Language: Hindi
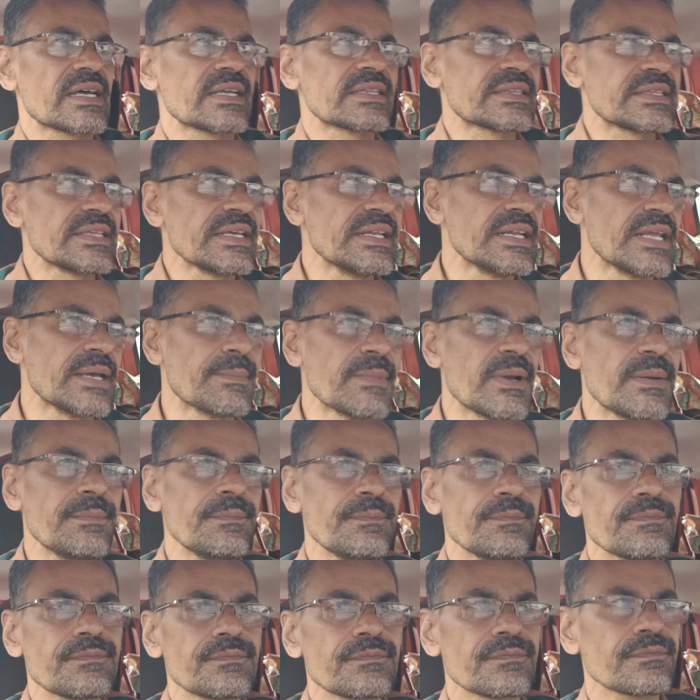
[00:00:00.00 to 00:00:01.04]
था तीन एम
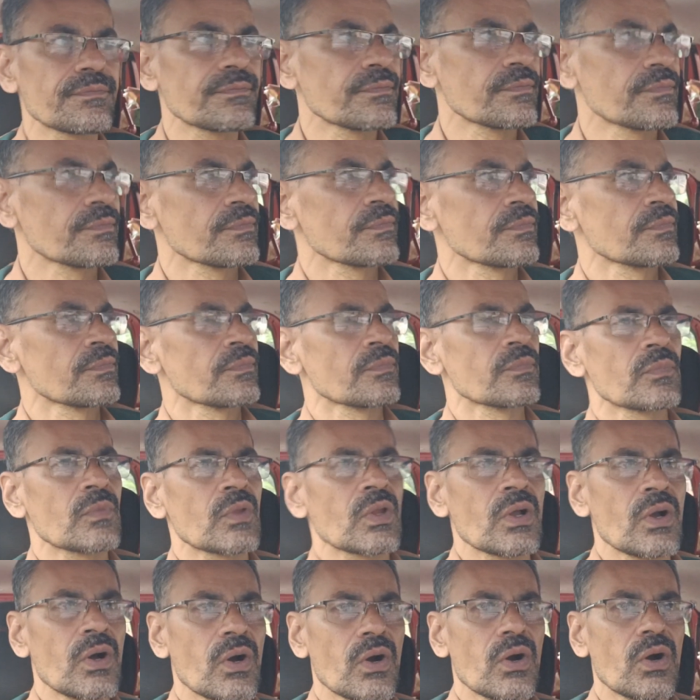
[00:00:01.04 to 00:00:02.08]

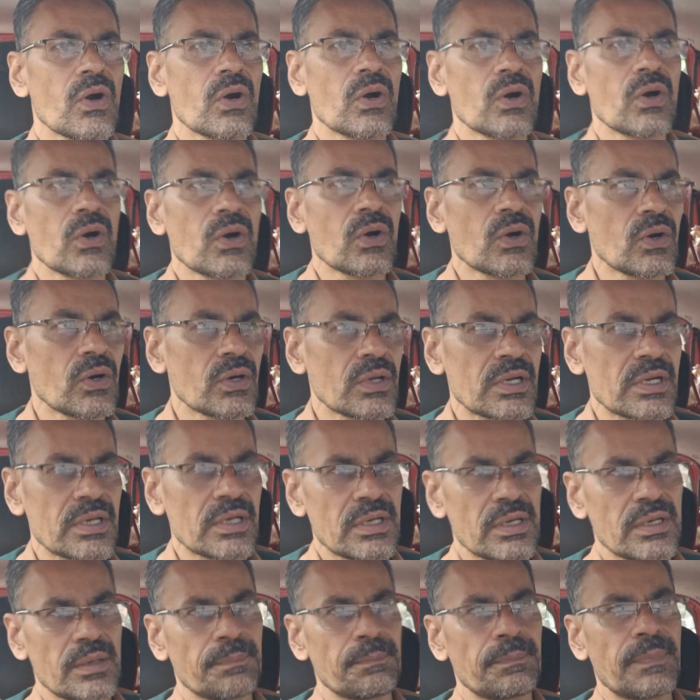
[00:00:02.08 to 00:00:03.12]
mm और
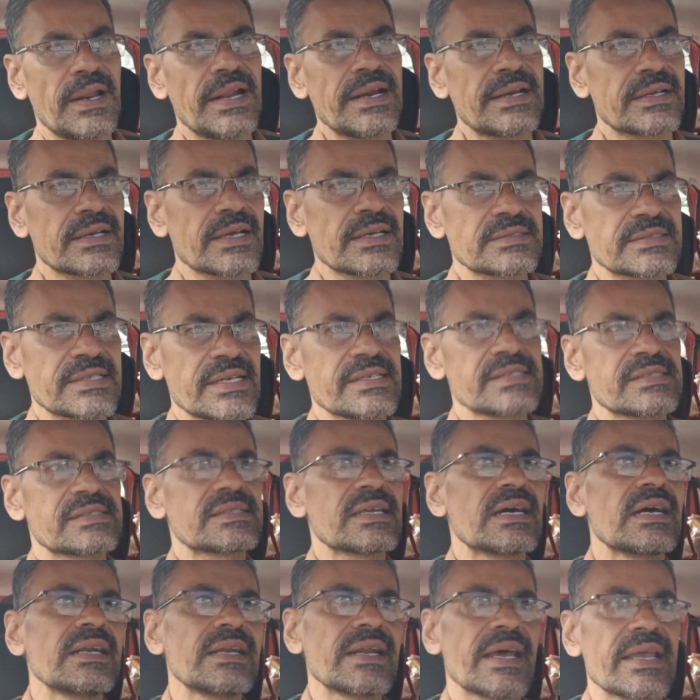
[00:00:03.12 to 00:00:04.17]
प्लेट का साइज़
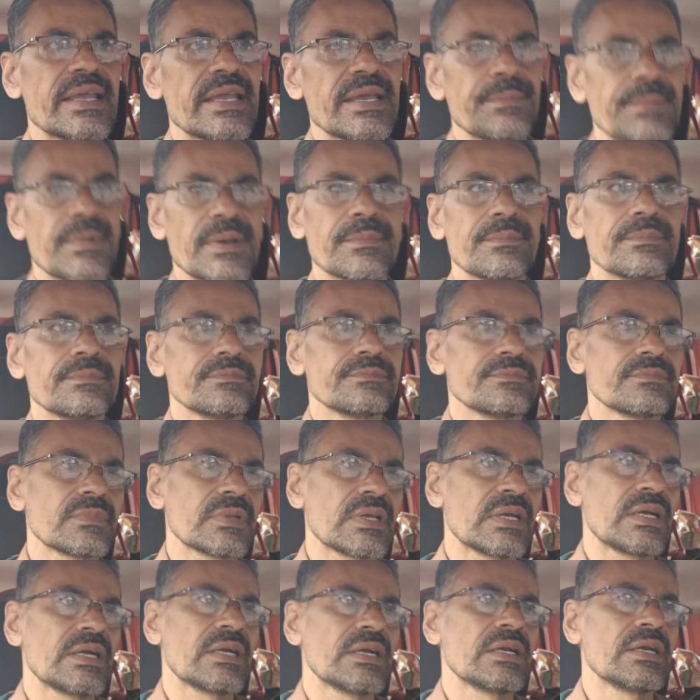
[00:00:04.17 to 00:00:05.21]
था ढाई एम mm
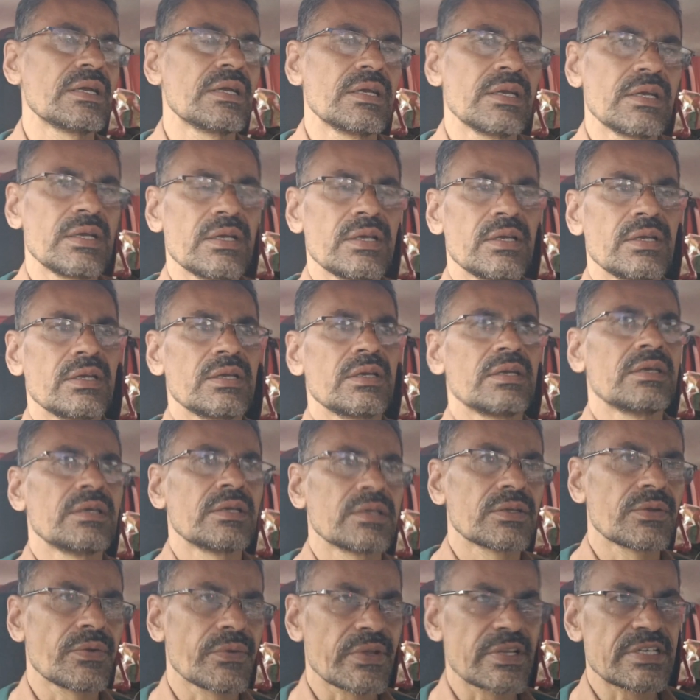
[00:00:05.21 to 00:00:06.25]

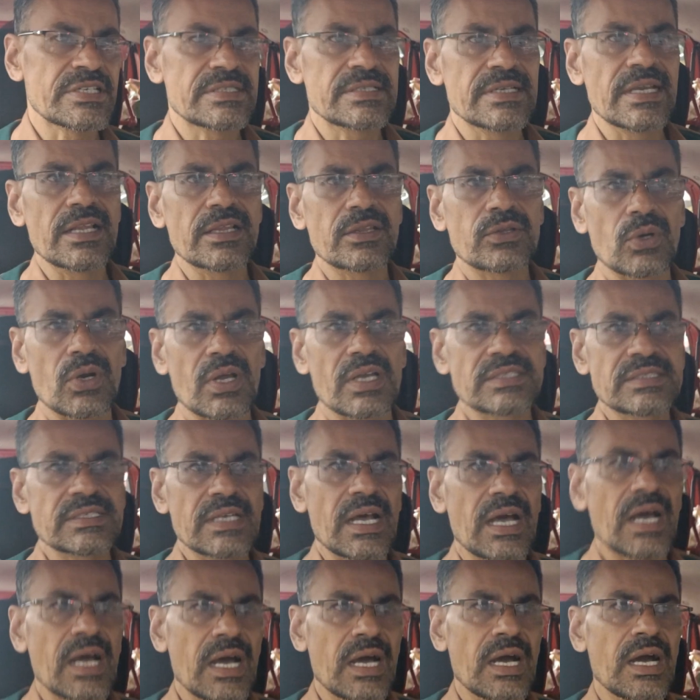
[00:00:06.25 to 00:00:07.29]
क्योंकि स्टील थोड़ा
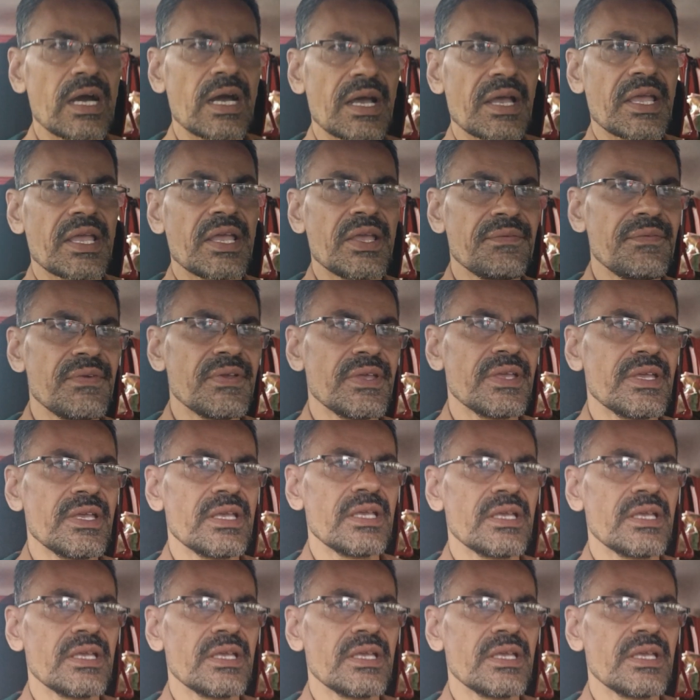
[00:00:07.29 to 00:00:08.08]
सा हेवी